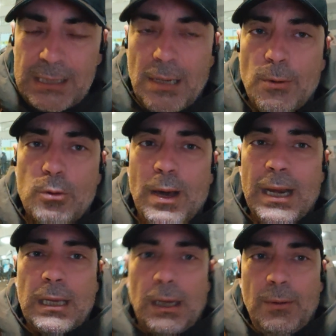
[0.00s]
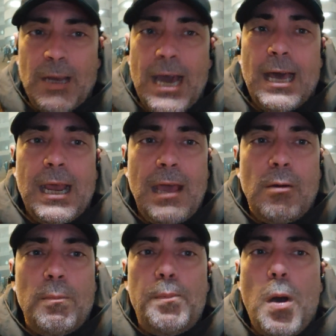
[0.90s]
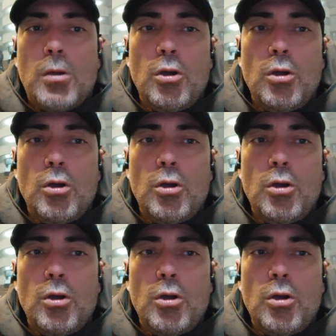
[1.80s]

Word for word: siamo qua a ricriminare un po'